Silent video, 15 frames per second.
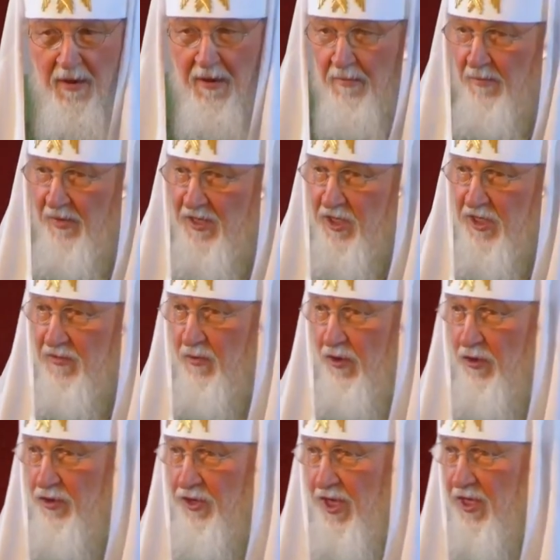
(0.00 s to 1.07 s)
Большинство
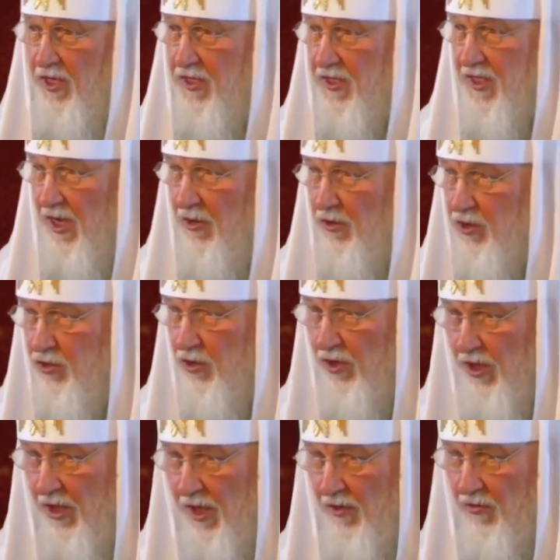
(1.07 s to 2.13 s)
людей не знают, что
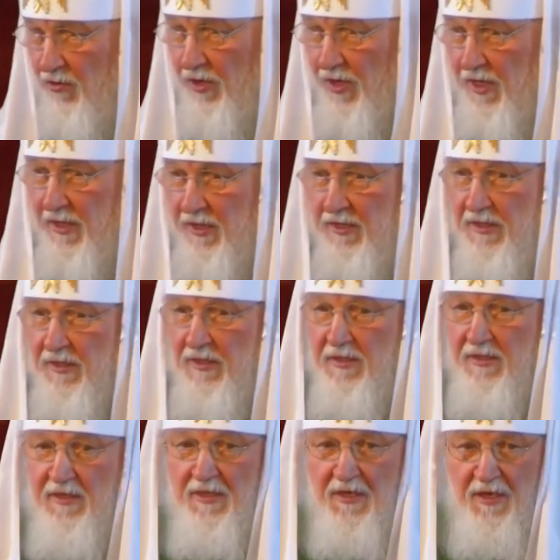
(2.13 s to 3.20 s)
это такое.
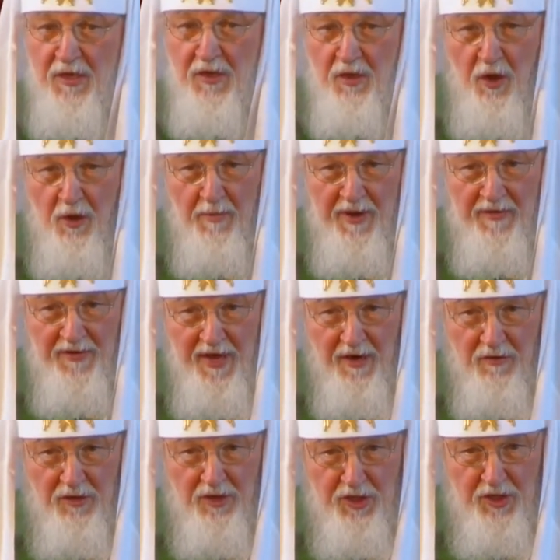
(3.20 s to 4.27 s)
Но мы,
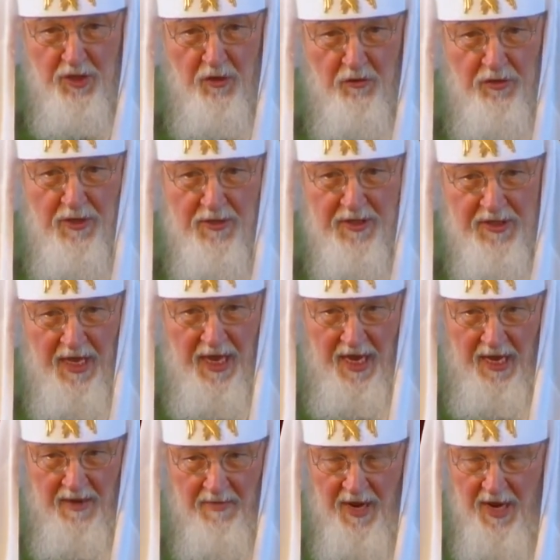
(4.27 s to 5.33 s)
верующие людям,
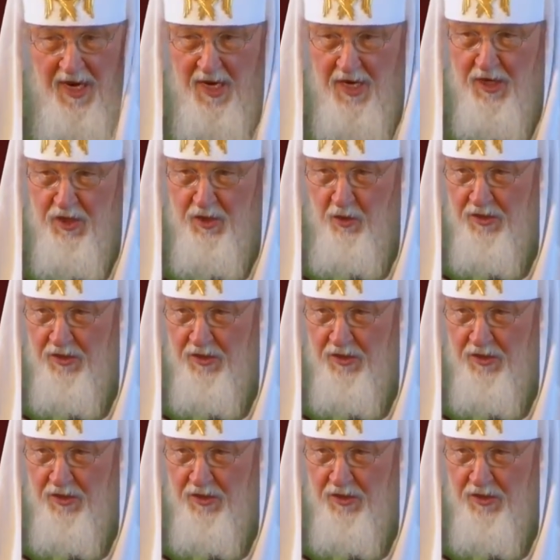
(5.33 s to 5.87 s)
знаем, что